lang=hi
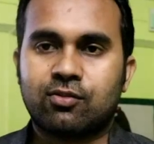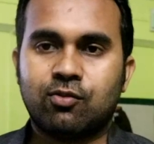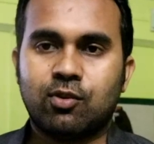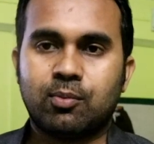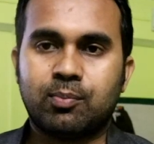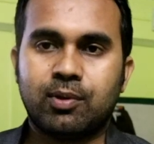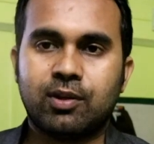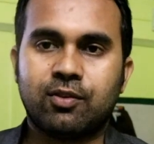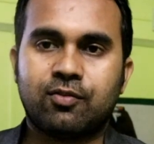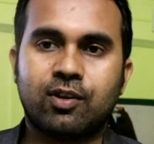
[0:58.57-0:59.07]
एस वी
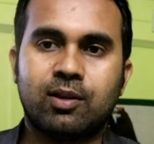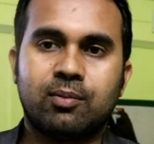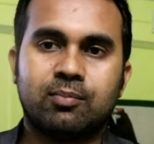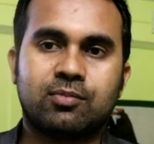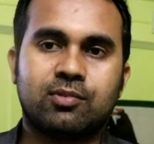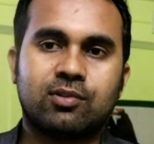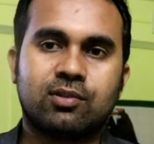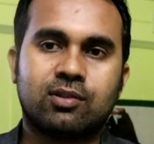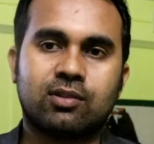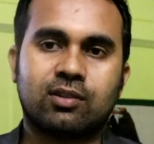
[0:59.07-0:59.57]
पी फिल्म
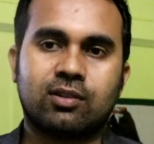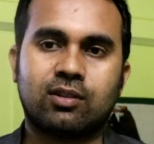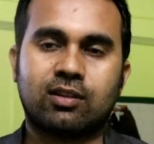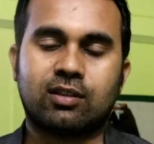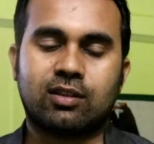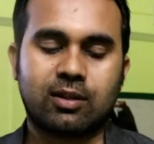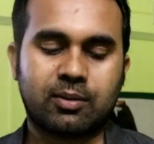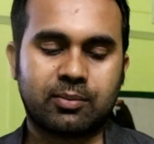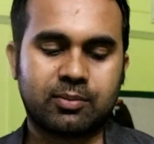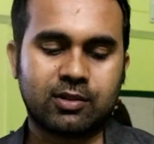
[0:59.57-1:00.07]

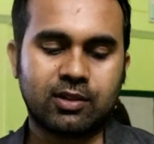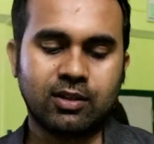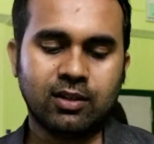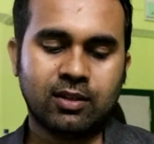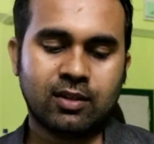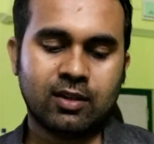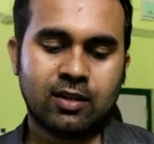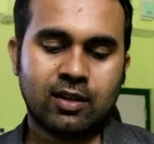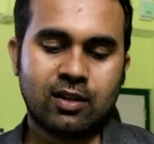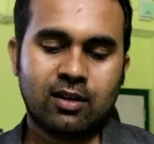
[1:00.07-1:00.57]
की तरफ से
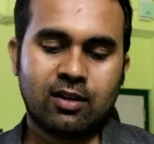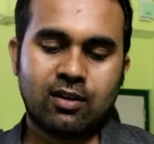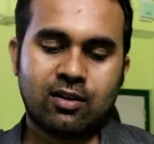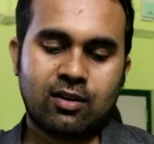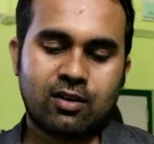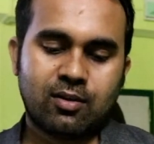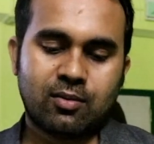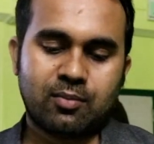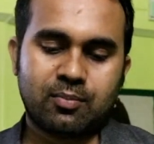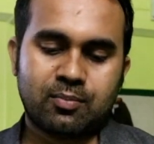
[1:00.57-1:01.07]

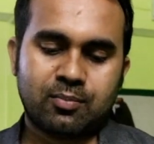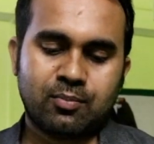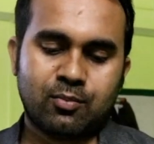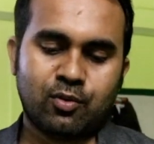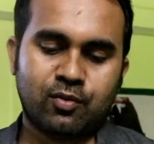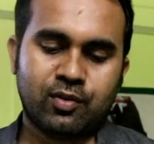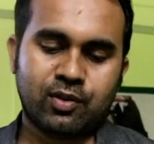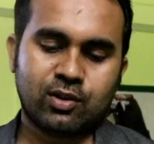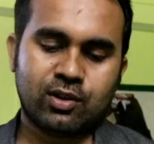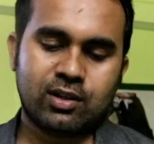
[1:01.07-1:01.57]

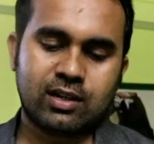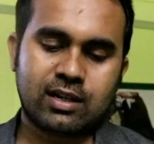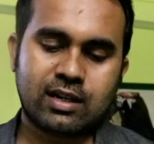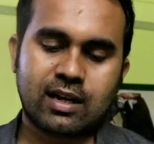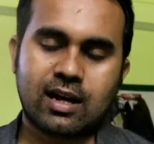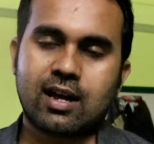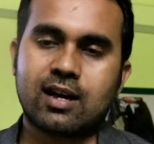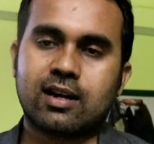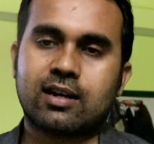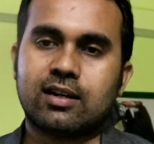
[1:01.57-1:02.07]
मूवी को
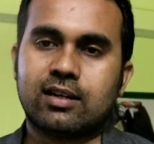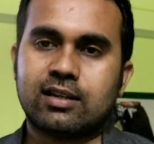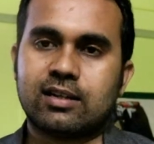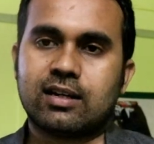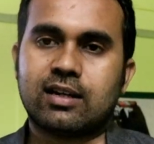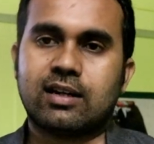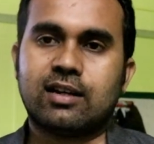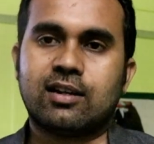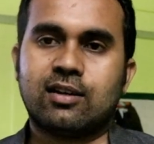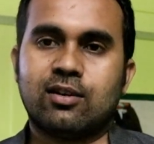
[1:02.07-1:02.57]
लिखा है
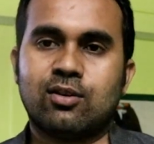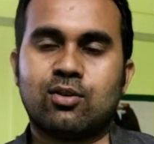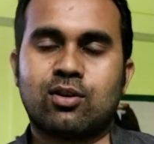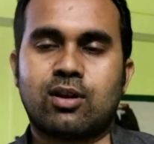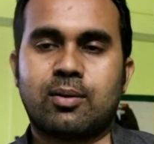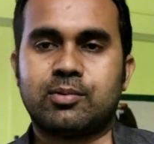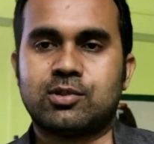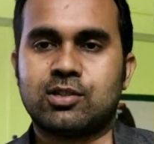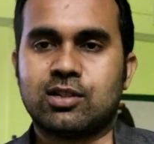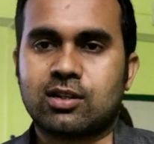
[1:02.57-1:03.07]
कनिका ढिल्लो
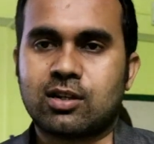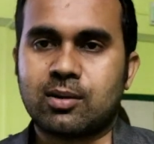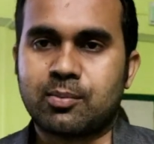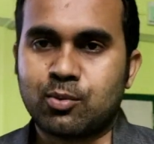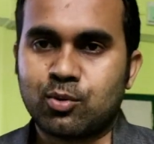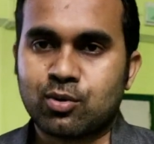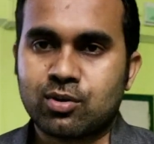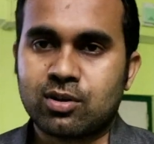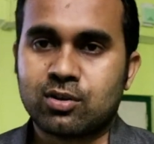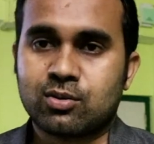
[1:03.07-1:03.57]
और अभिषेक
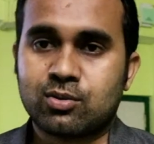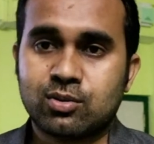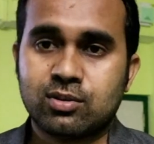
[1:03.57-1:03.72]
कपूर ने